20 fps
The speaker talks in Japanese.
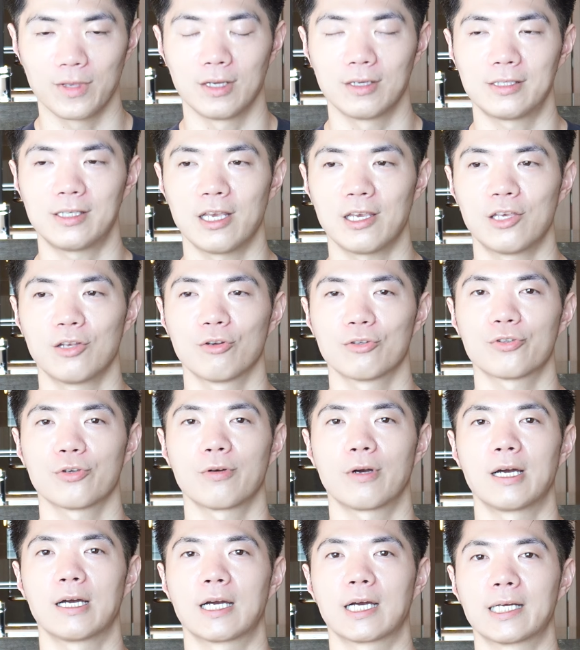性機能
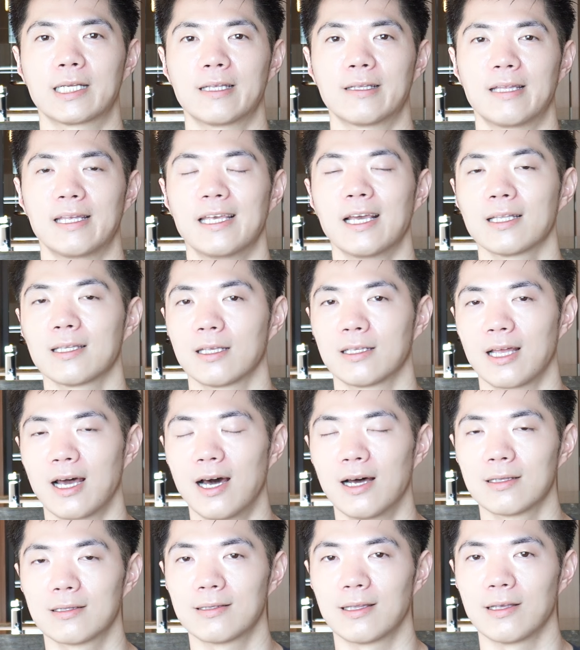障害が出て嫌だ
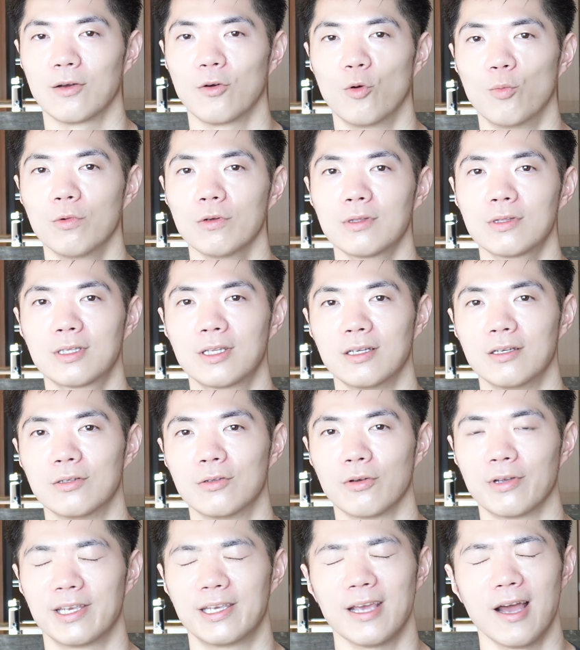なって思っている
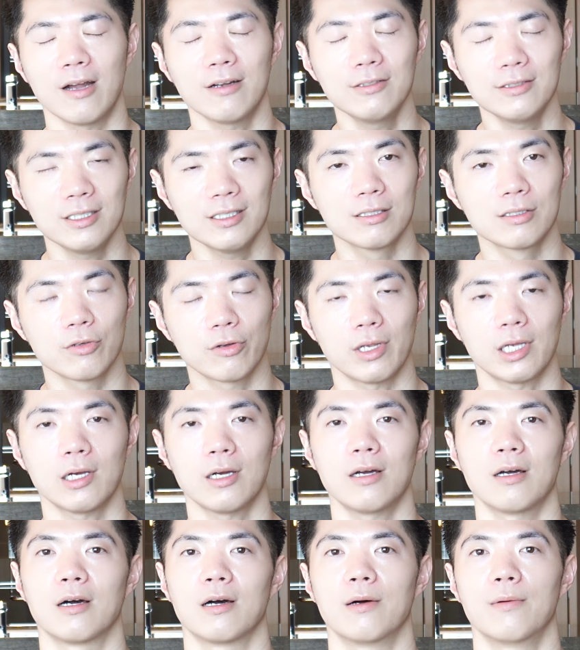と、逆にそれ
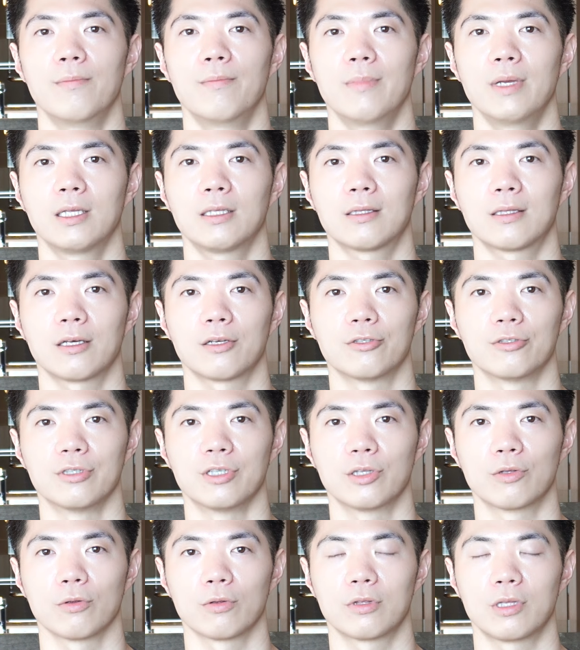がメンタル
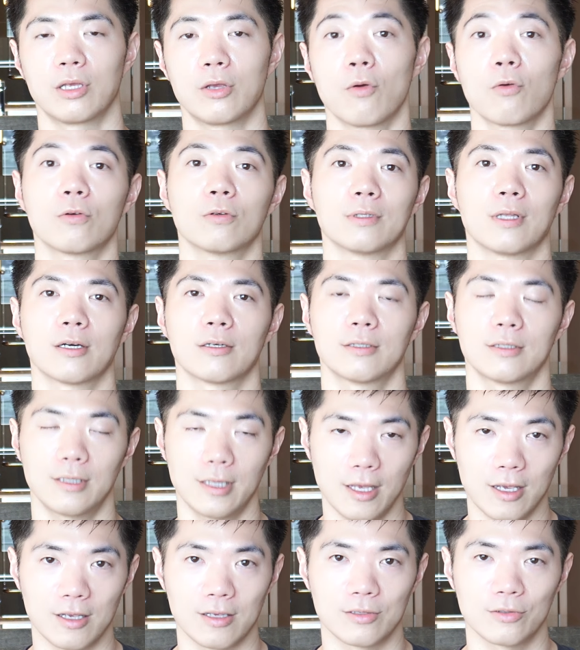にとって良くなく
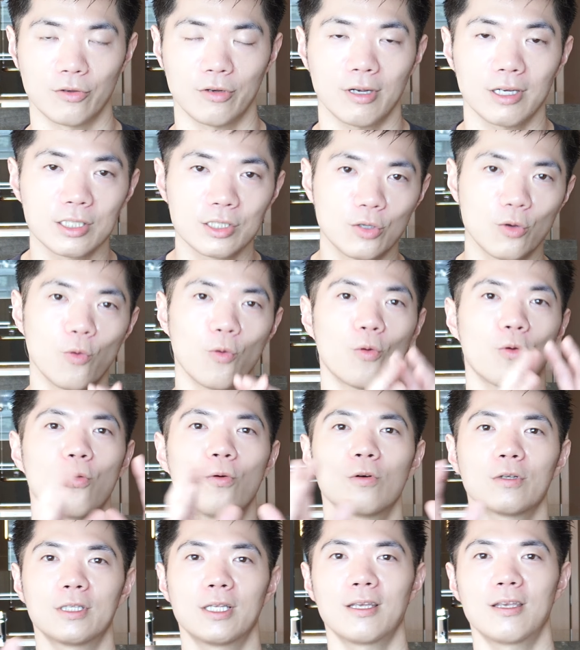て、それが総
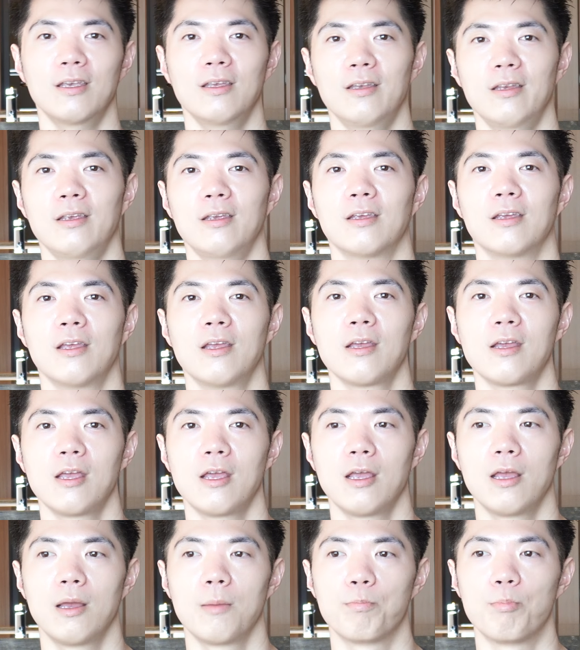合的に
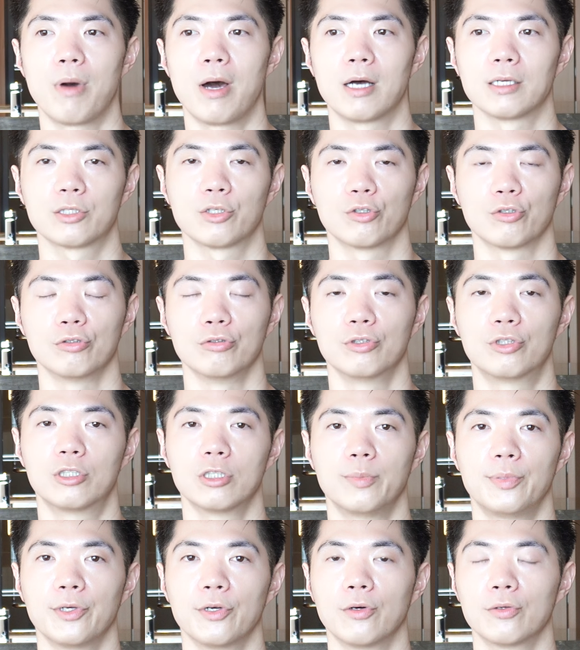そのうつ
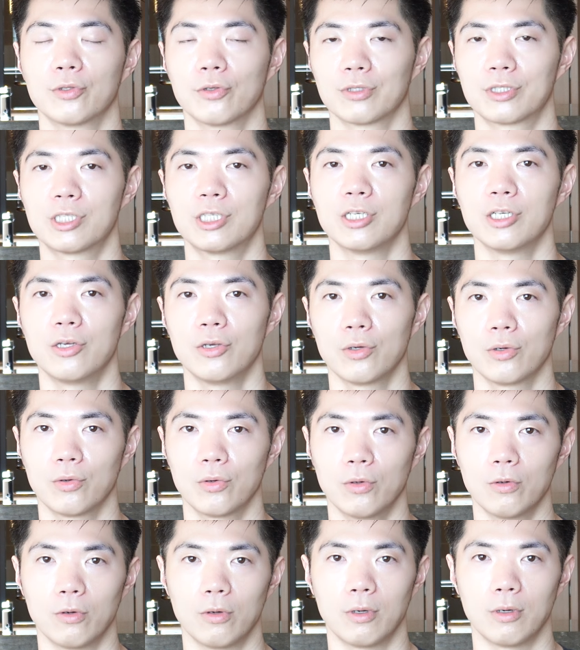病の治療
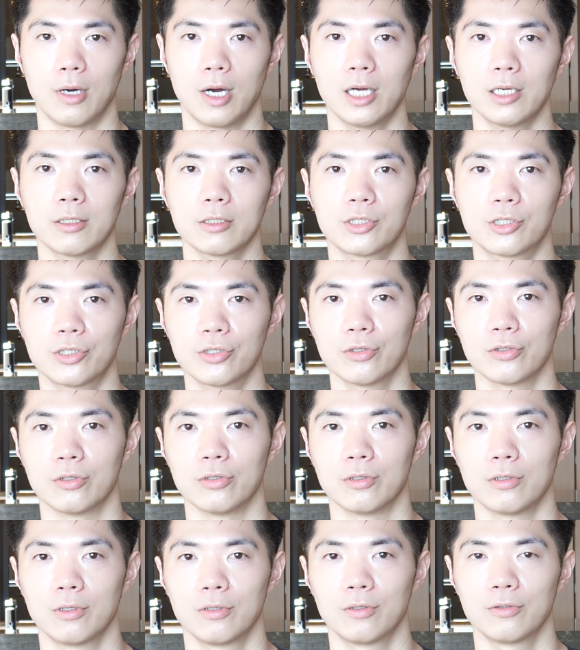をある種
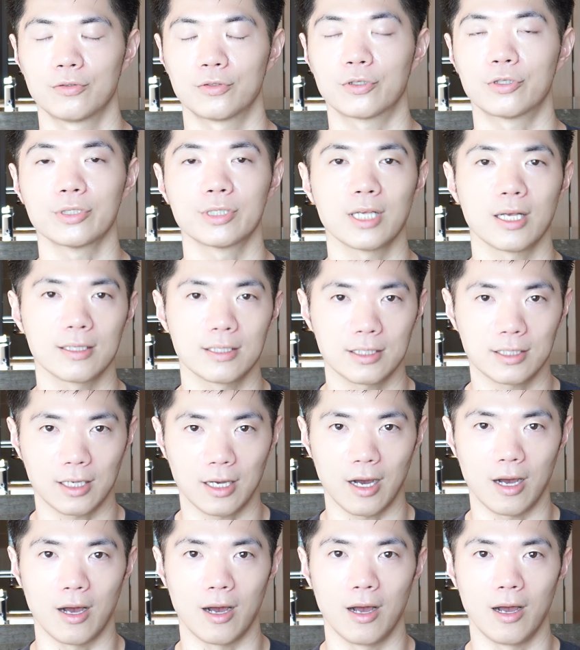複雑
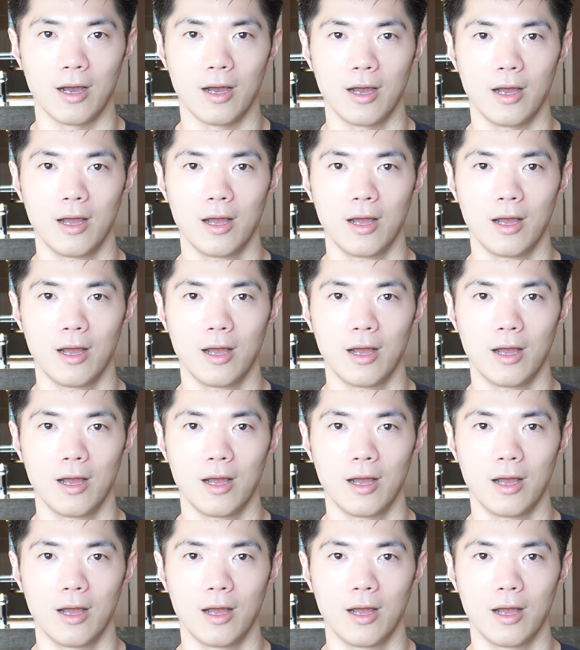化